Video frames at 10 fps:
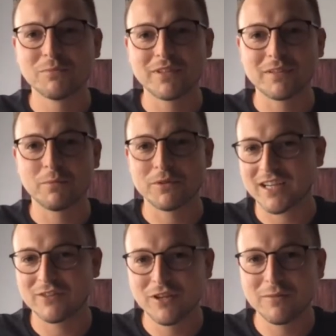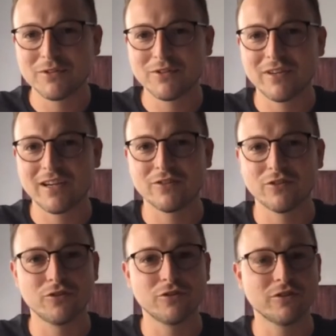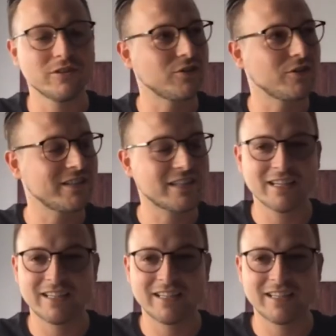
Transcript: że potraktujemy to jako trochę taki,